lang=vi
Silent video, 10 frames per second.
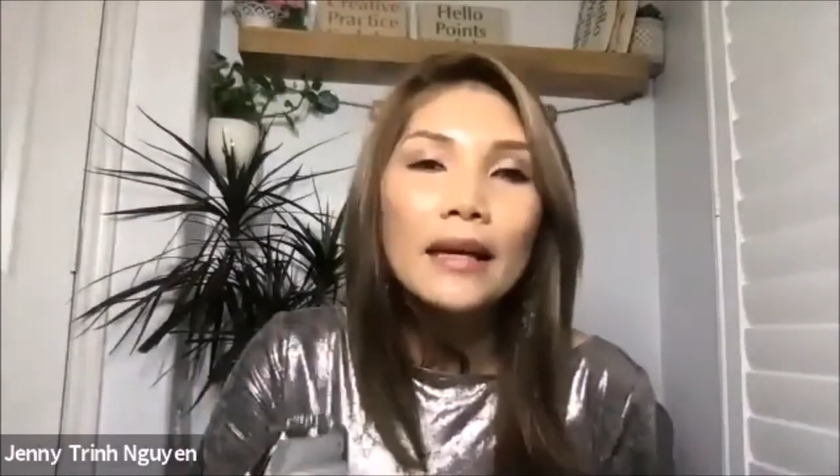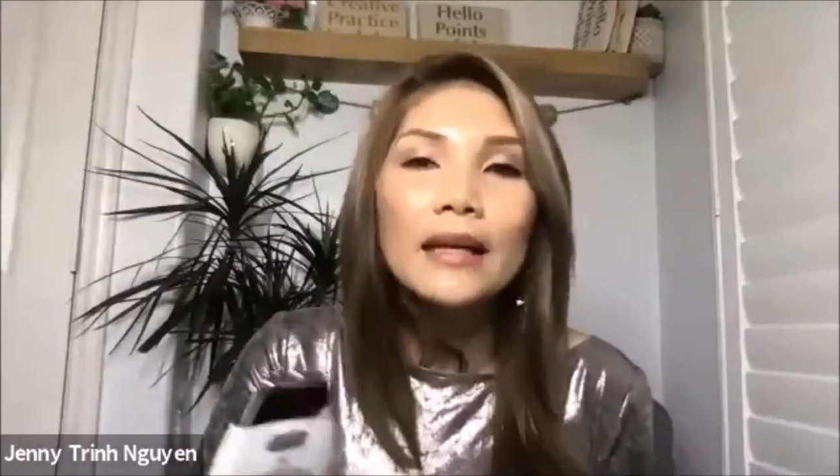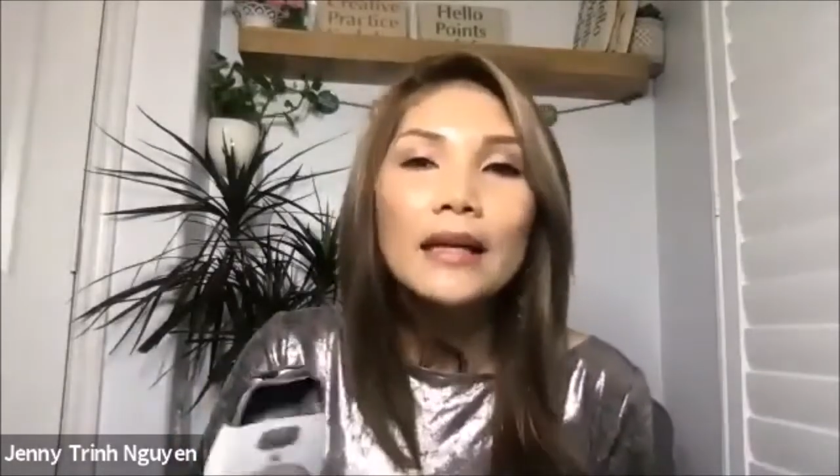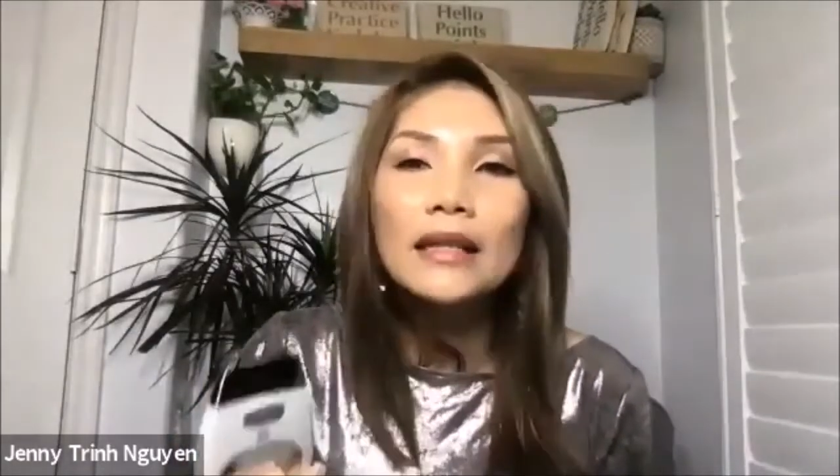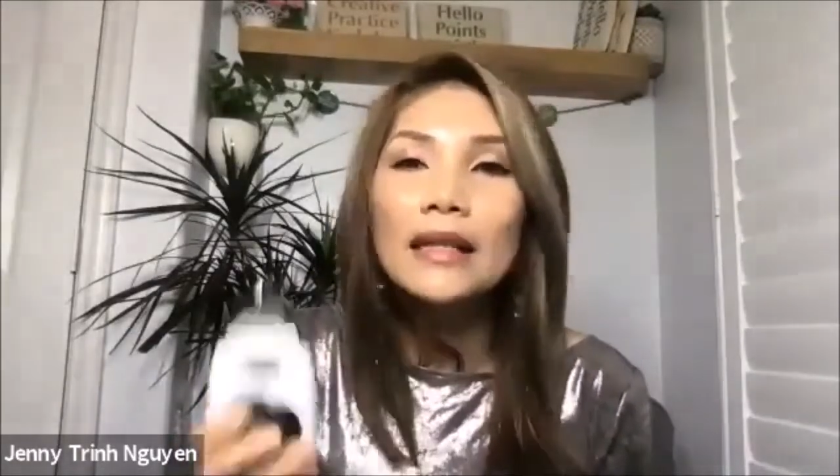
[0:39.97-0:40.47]

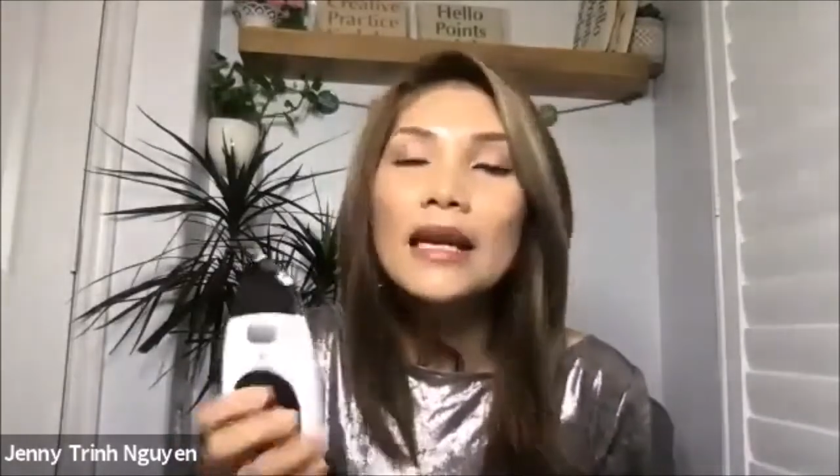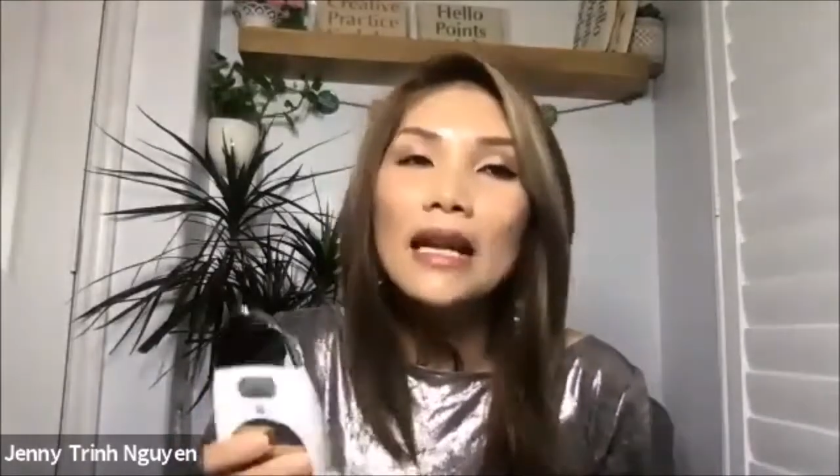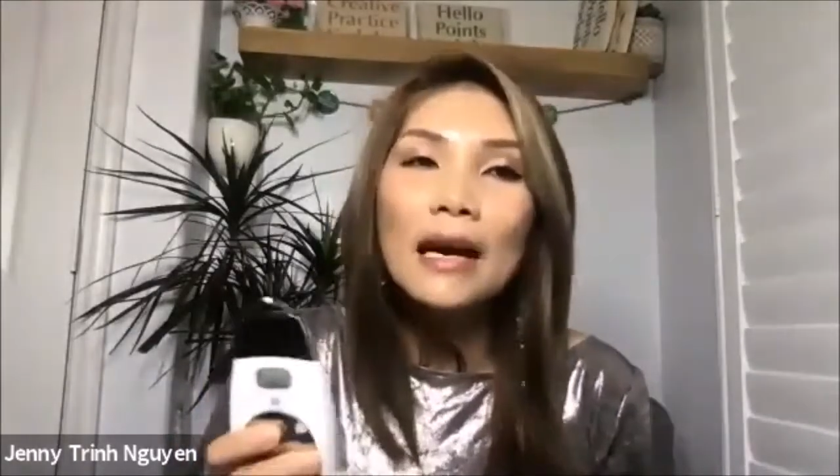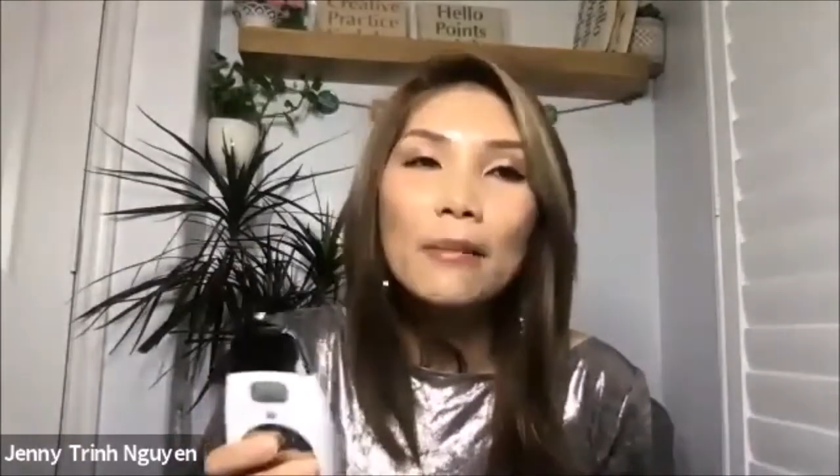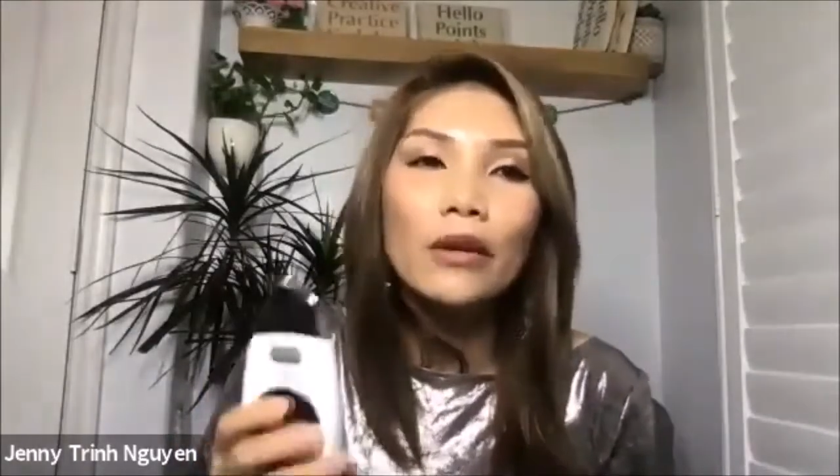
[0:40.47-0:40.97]
các anh chị đi
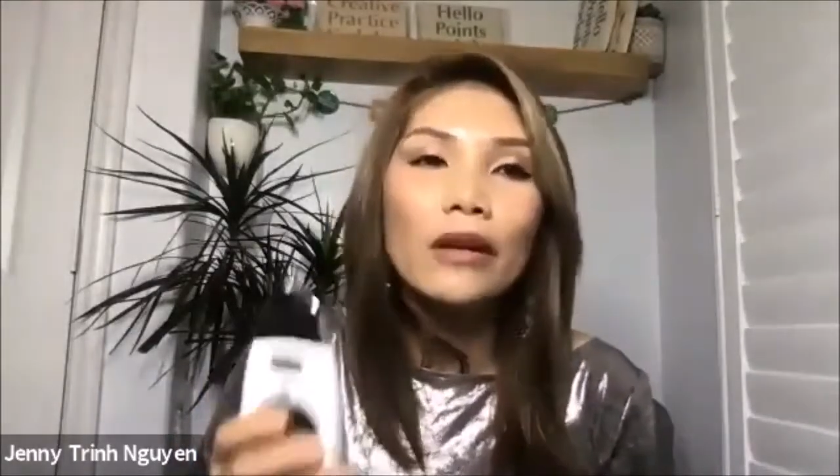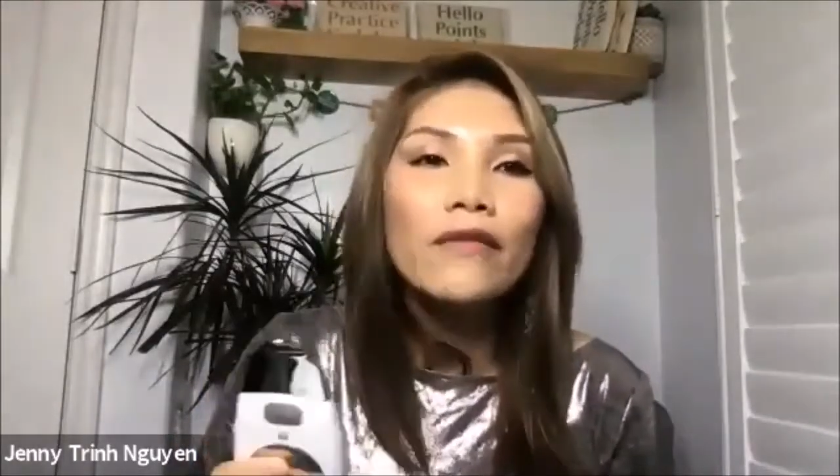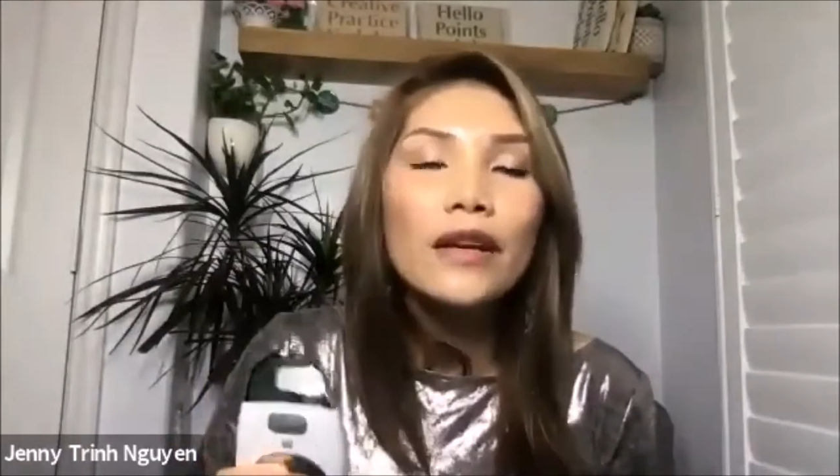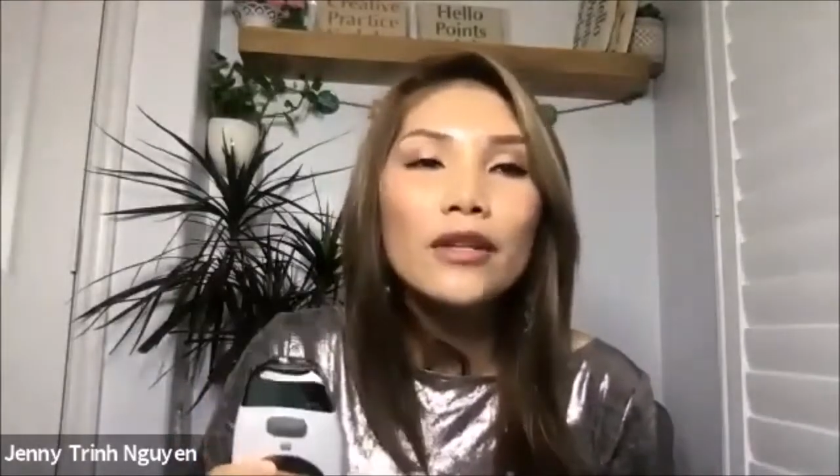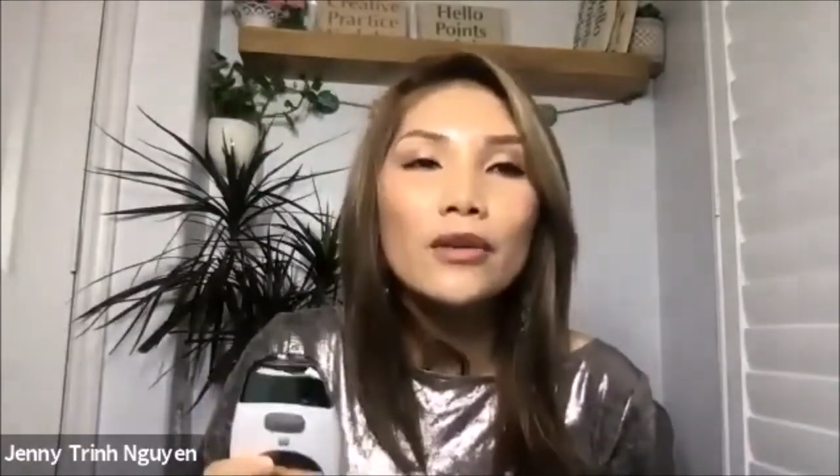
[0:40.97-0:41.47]
làm một cái
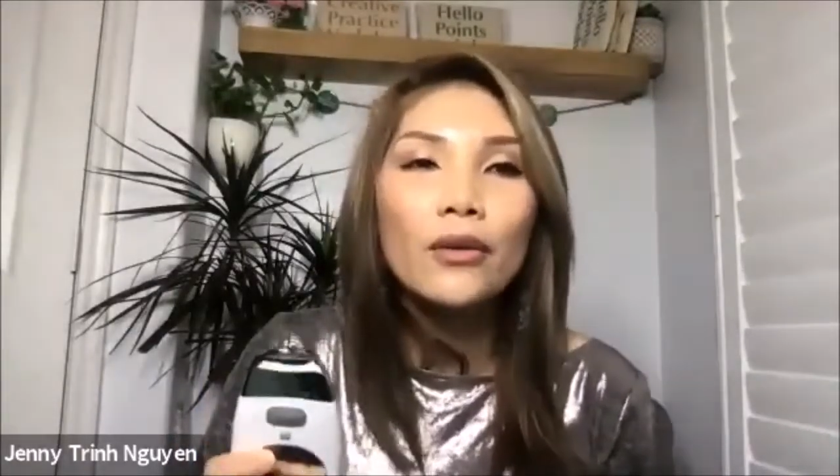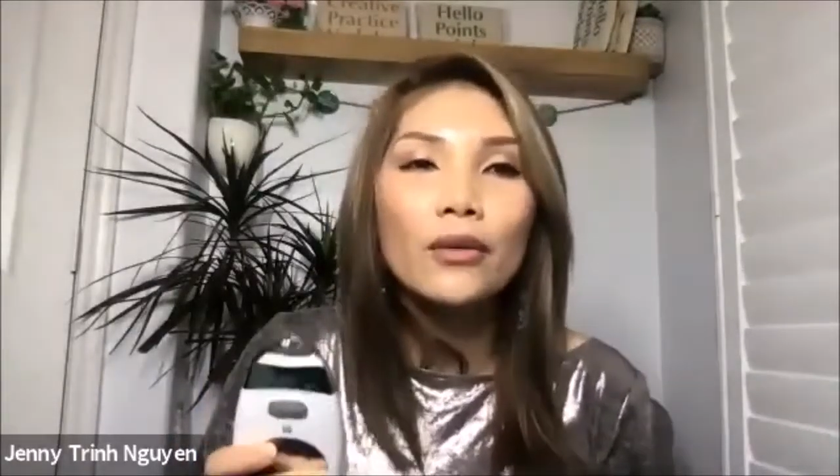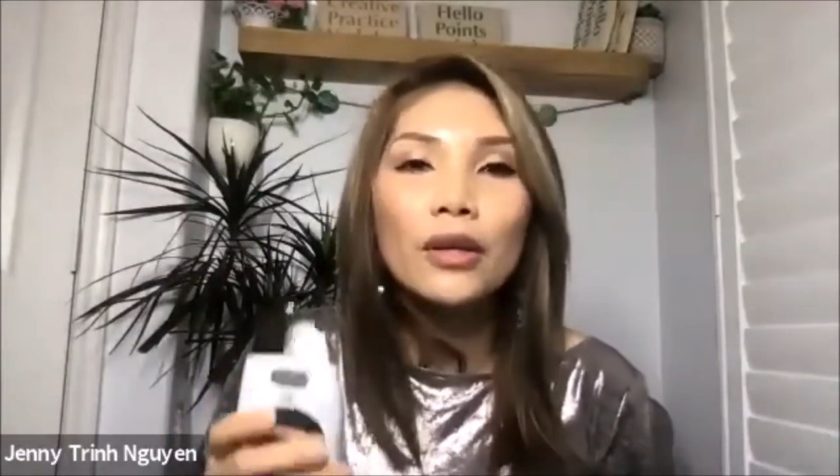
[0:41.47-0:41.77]
facial